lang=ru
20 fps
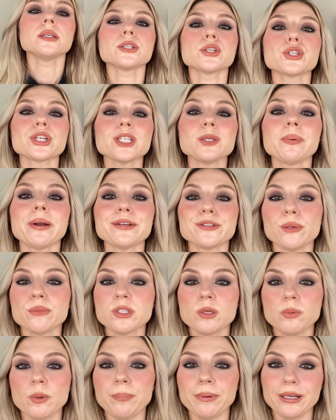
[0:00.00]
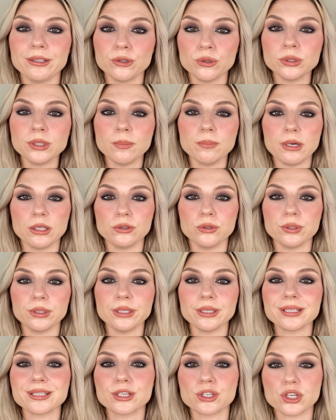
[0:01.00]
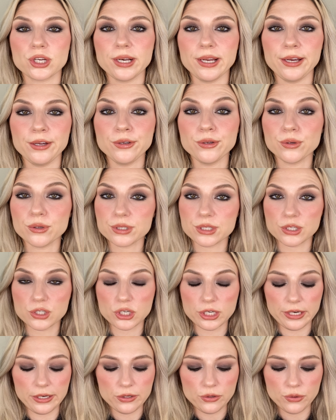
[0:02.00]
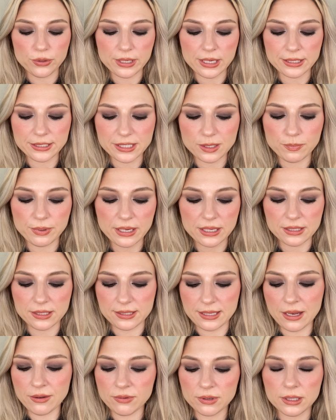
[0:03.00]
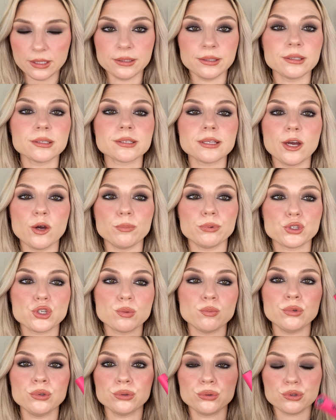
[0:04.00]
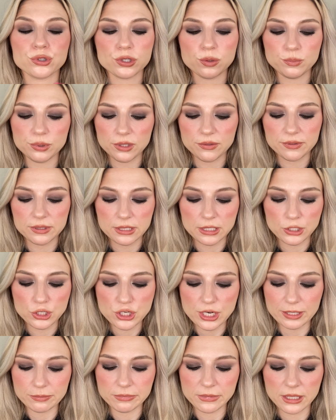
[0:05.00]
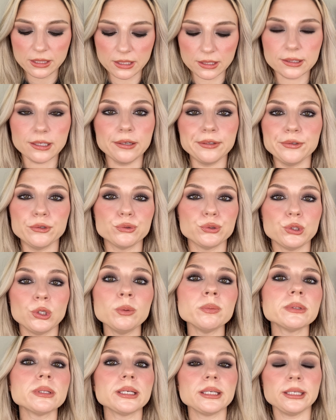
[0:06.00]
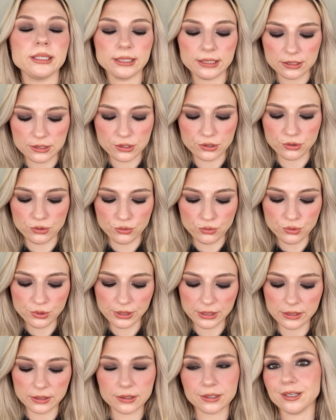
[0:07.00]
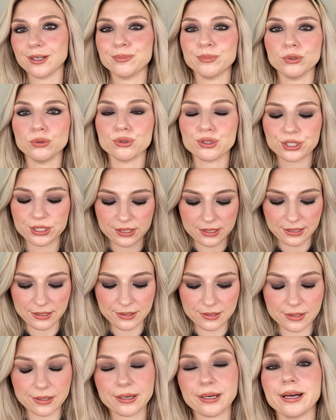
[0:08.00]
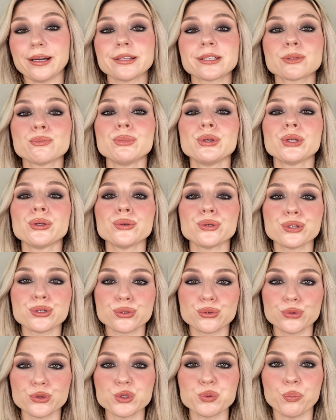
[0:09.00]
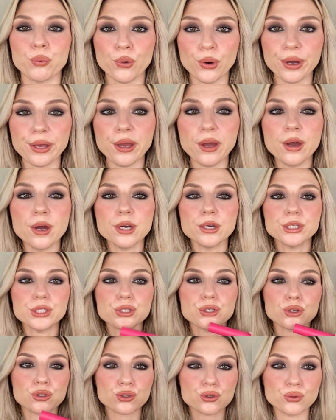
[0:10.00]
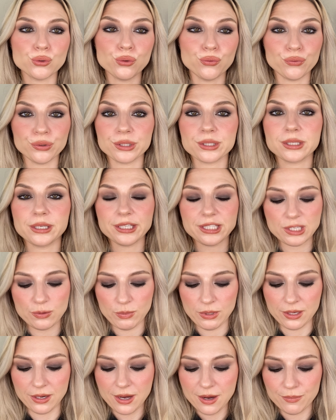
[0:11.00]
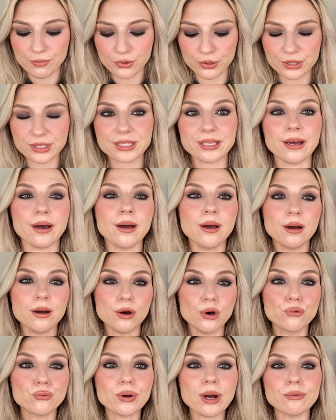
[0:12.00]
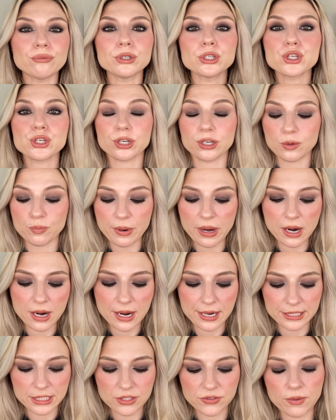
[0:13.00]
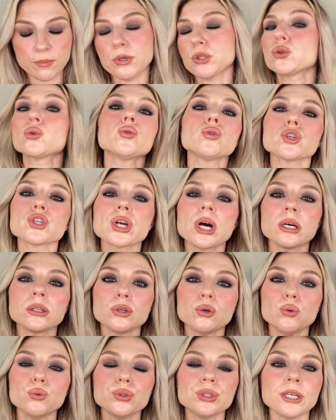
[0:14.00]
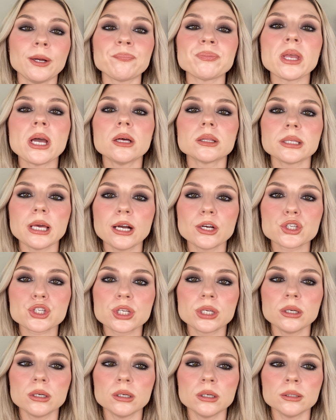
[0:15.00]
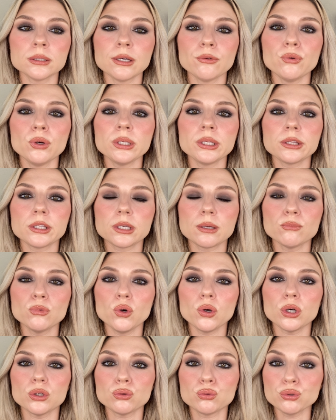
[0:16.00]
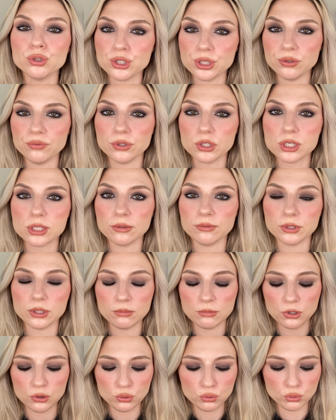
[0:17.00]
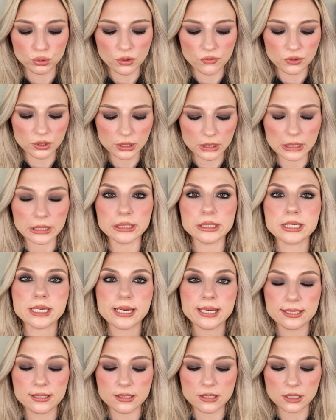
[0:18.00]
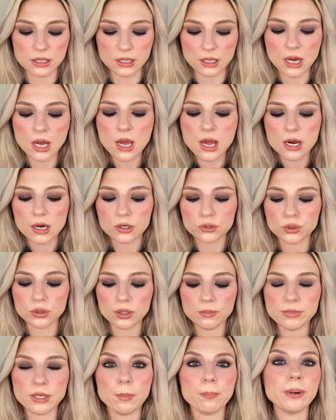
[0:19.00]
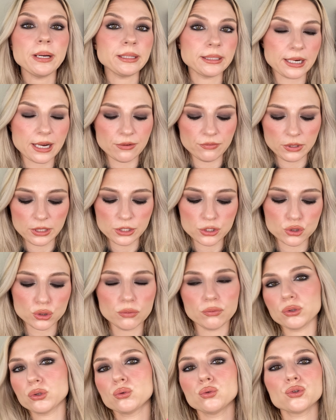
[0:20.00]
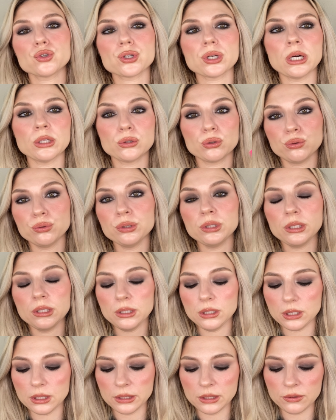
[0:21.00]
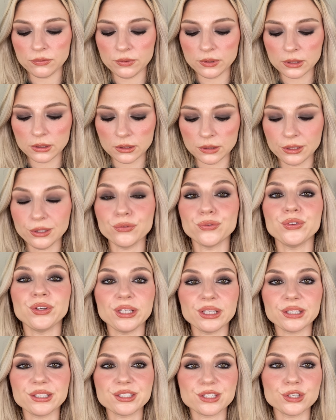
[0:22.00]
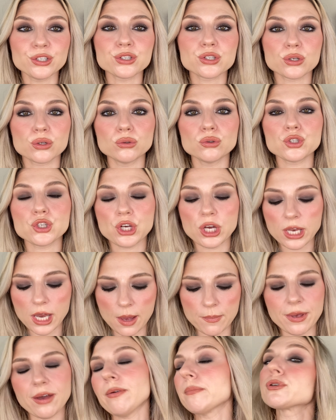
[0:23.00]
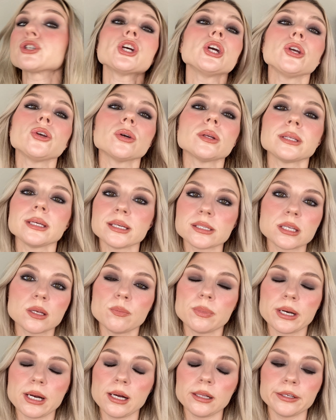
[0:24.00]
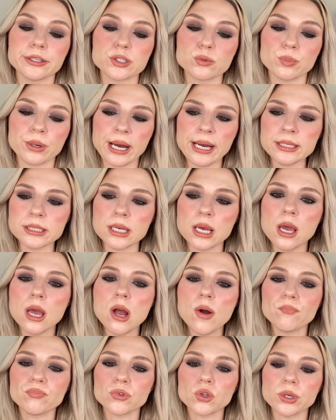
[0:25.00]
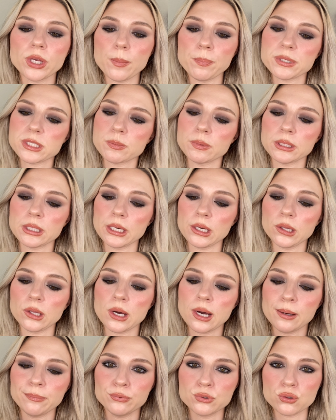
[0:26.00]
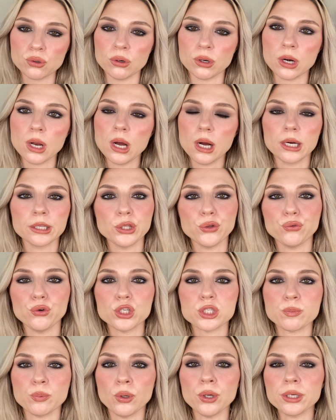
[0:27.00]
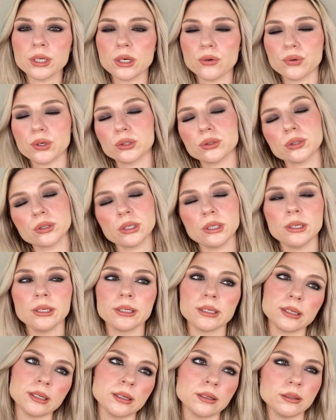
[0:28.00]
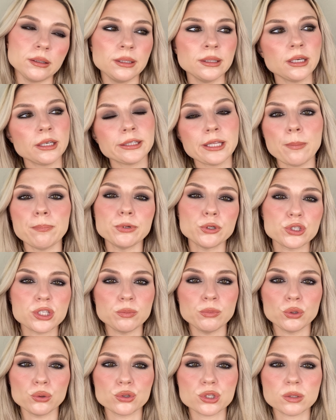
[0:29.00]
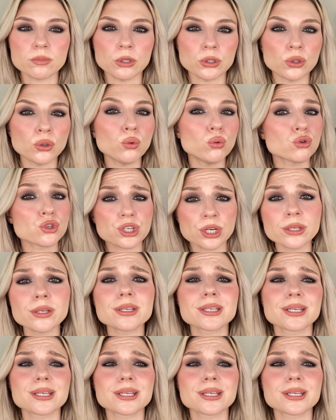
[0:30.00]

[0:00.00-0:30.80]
Сейчас пройдемся по продуктам, которые, к сожалению, к сожалению, я себе оставила. Не знаю почему, нужно было возвращать. Мне иногда неудобно, и я тяну, и как бы уже, знаете, такая смирюсь с судьбой, сижу вот с этими просто в кавычках богатствами. Тушь от худы. Также э, довольно-таки много тушей вышло в этом году новеньких, интересненьких, которые мне понравились, но вот тушь от худы явил, явилась исключением. Я вообще ее не собиралась брать, но я посмотрела обзор одного из блогеров, который я иногда плюс-минус смотрю, уже не